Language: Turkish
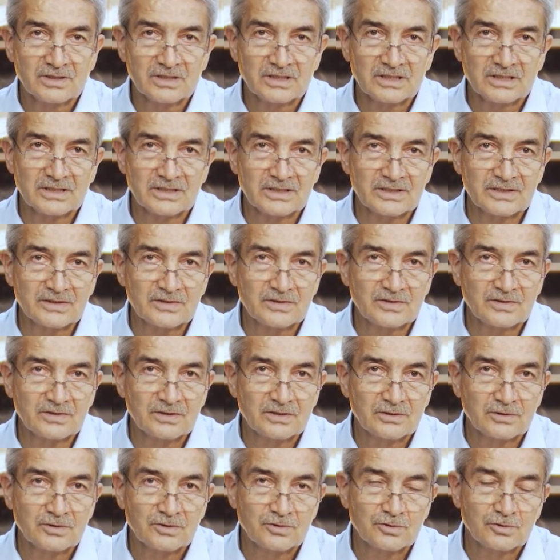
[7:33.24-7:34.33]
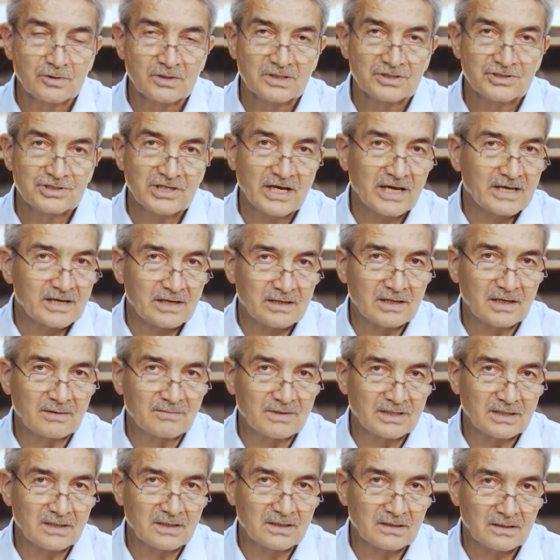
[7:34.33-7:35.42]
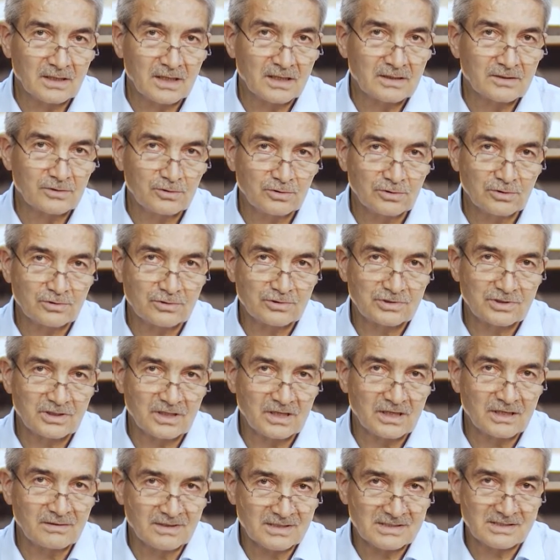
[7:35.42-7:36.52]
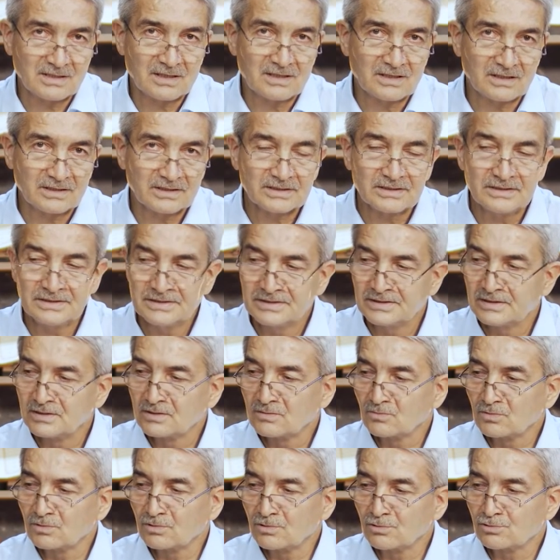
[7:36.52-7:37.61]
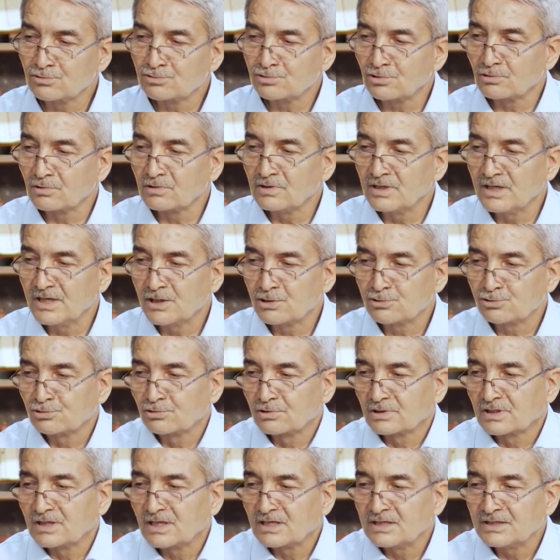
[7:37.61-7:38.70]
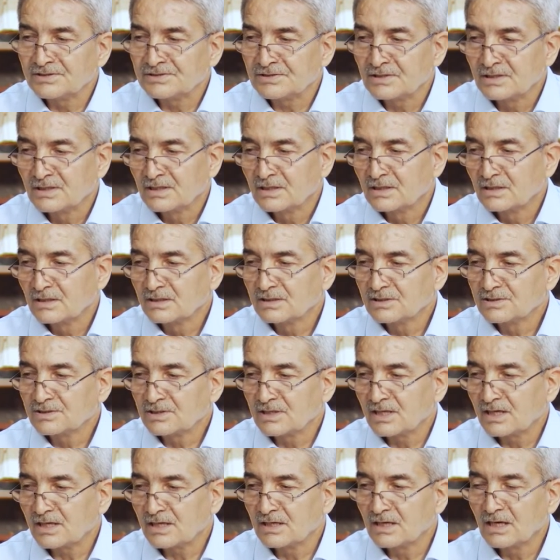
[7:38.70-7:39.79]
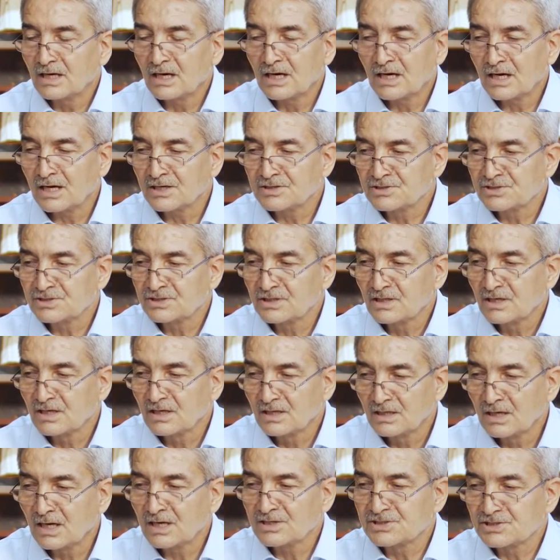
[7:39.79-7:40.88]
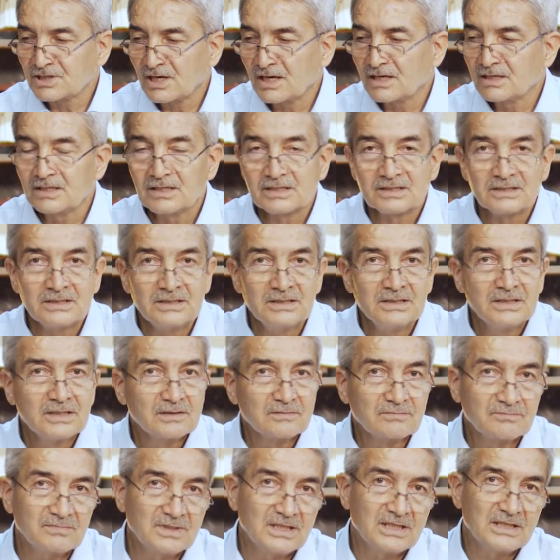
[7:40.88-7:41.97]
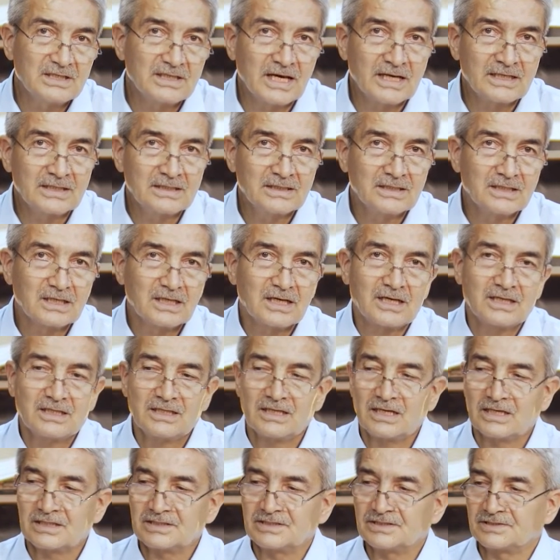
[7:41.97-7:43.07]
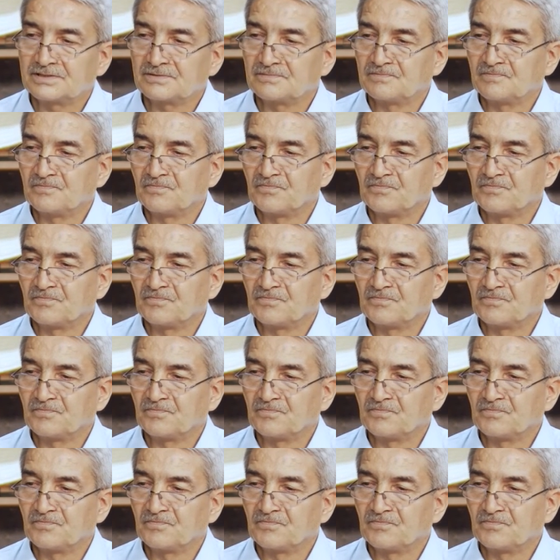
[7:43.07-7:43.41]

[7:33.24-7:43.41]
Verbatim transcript: e, şehri Ramazan diyoruz ya Ramazan ayı. Bunun çoğulu eşhur gelir. İşte hac, hac ayları bilinen aylardır.